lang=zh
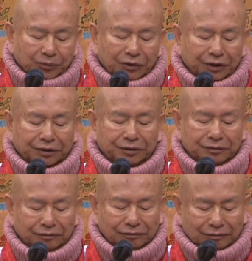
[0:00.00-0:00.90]
合。
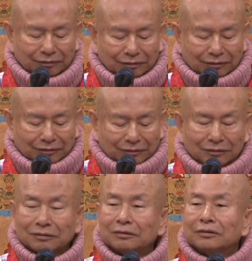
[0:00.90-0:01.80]

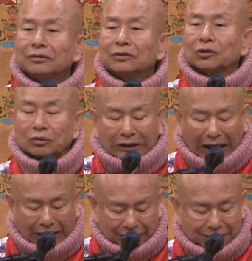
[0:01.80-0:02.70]
就打
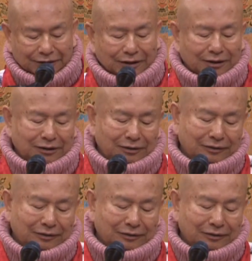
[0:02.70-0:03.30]
了起来。